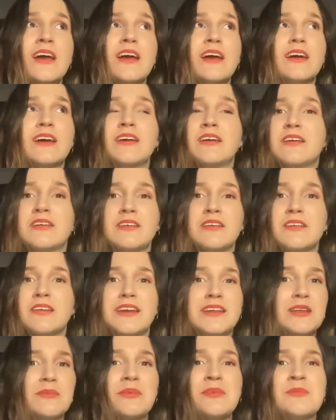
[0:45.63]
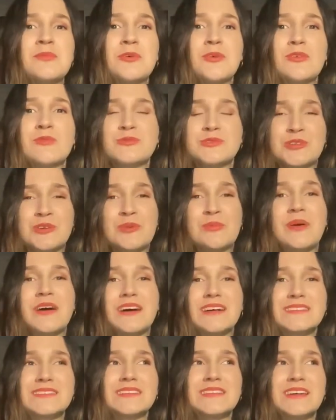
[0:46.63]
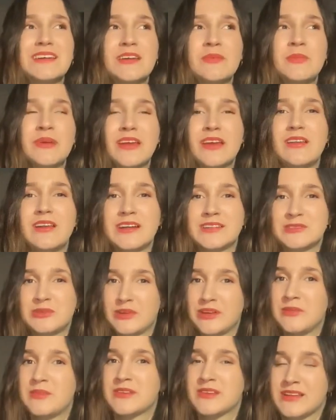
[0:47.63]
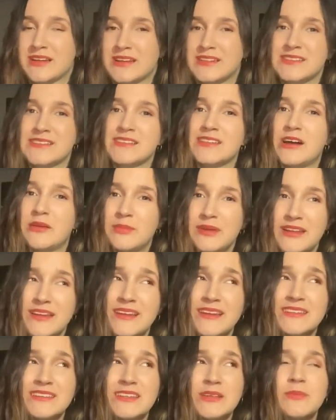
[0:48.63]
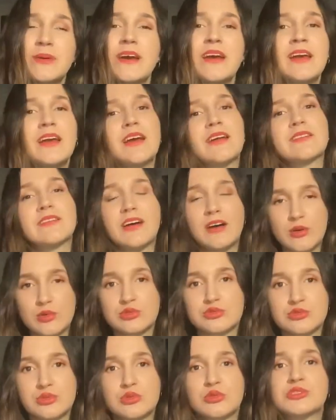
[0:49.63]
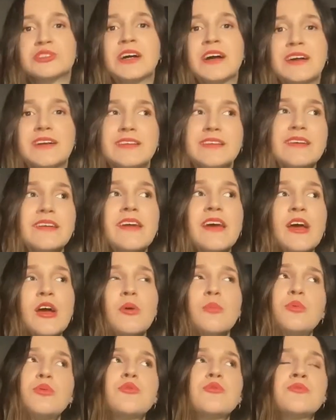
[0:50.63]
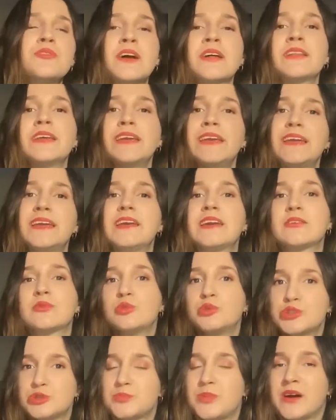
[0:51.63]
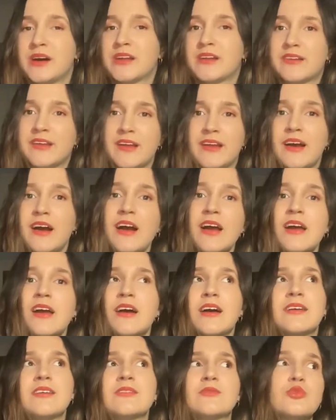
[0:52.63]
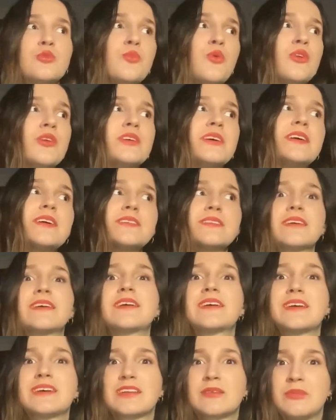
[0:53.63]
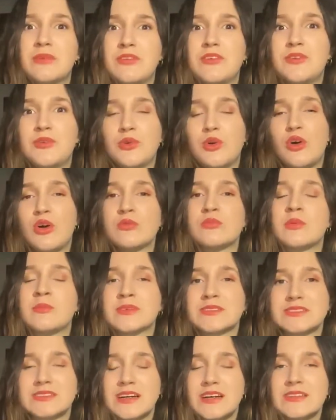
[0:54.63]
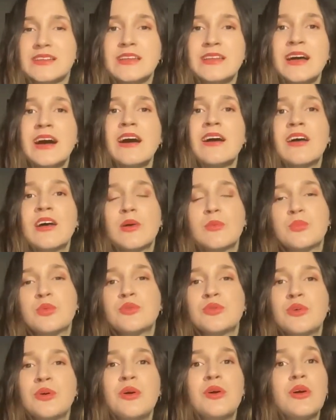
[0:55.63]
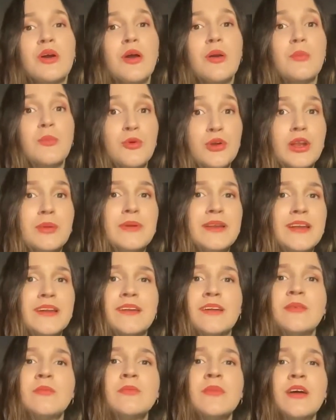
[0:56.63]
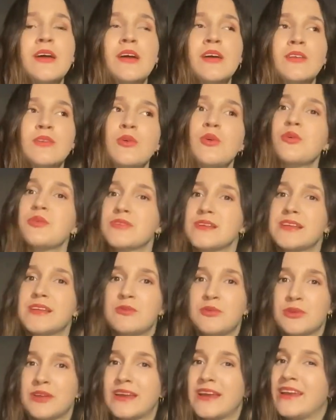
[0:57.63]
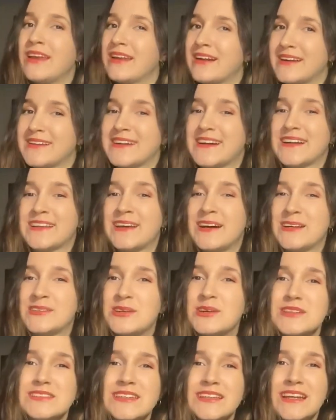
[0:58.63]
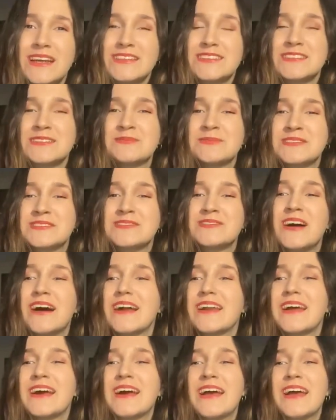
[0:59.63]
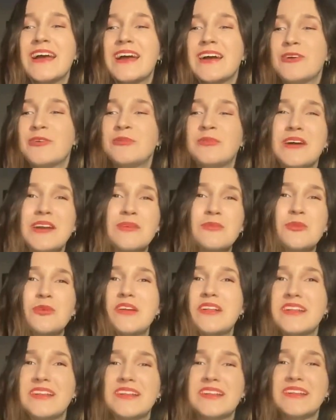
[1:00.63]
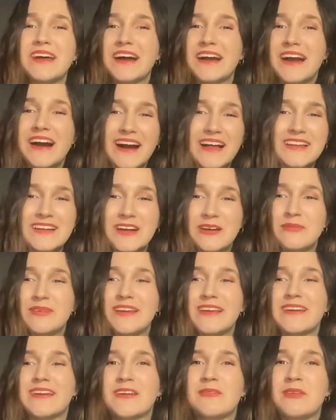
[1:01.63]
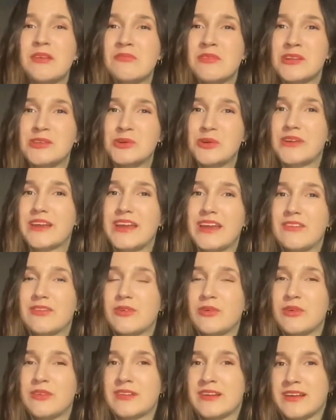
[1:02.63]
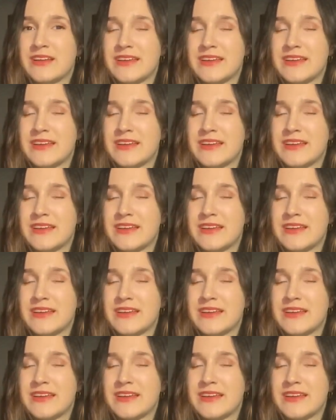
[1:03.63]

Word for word: e, ya da bilmiyorum çünkü bazı e, Michelangelo gibi sanatçılar bildiğiniz gibi daha uzun olacaktır. Bu yüzden de 2 ya da 3 parçaya hani böyle 40 dakikalık bir video olmaması adına bunu bölebilirim. O zaten ona gelene kadar daha çok sanatçımız var. Umarım bu işin içinden kalkabilirim ama çok keyifli olacağını